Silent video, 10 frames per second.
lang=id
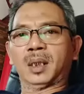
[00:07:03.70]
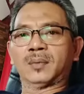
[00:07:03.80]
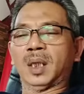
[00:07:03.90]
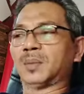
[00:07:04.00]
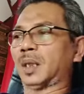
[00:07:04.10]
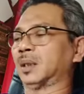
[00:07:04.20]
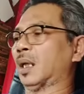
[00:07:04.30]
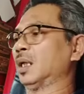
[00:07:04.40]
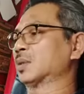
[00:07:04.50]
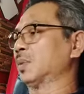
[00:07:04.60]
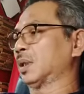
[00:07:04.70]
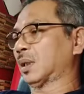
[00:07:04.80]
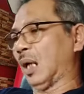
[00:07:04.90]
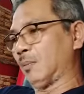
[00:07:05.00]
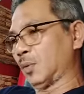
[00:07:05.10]
dengan paham radikalisme
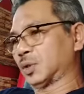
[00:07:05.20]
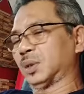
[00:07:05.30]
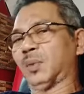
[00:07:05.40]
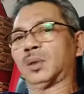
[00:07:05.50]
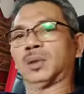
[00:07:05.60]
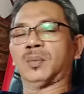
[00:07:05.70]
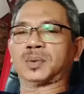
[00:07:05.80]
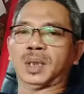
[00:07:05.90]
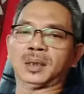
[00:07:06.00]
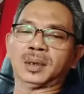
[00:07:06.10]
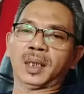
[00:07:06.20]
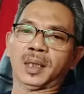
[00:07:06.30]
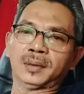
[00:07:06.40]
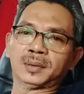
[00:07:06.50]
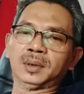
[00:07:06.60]
di kampus, di pondok
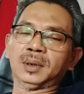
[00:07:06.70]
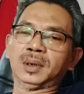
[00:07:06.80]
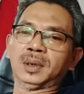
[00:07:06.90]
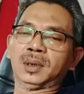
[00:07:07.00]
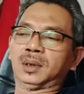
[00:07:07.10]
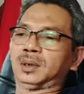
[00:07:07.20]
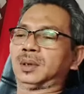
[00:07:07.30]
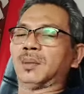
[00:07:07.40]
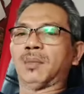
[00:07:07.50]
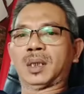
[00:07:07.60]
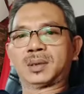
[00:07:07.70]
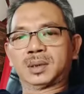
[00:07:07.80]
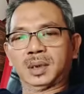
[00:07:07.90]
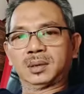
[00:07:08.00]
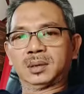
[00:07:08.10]
pesantren, di
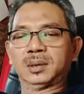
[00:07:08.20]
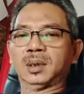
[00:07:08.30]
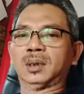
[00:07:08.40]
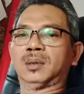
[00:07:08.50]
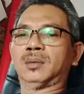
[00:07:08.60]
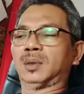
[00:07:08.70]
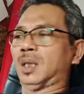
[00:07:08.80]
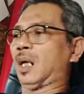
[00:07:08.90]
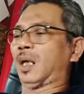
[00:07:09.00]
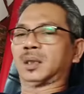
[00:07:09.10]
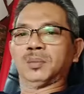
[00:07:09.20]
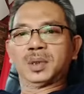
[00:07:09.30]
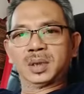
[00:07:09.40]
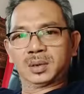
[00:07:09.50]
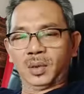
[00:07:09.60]
masjid,
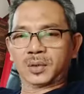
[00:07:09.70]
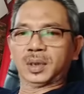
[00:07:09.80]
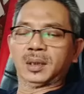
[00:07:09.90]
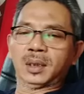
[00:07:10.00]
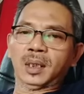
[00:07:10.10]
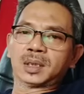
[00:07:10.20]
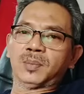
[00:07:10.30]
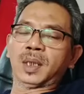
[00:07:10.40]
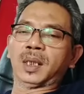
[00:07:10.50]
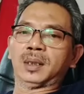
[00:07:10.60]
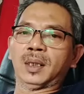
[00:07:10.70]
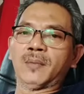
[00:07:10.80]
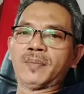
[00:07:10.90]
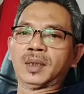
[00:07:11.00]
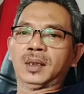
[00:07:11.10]
akademisi, dosen, dan lain
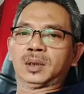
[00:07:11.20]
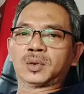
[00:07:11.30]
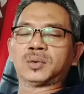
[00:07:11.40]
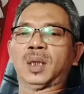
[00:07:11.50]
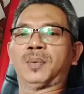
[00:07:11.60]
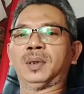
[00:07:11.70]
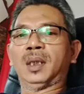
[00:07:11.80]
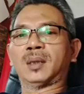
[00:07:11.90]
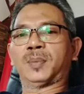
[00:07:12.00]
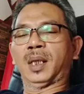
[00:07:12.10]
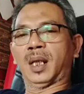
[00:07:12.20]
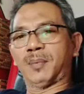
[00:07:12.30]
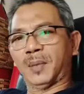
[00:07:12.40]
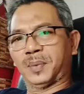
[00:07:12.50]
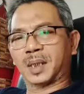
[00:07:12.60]
sebagainya, itu sudah benar. Biar
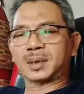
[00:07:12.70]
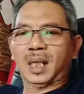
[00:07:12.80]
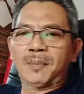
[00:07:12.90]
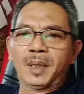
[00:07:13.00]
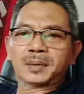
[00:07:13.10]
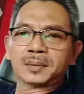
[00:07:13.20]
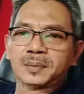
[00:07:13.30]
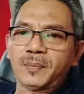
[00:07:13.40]
apa? Biar selamat.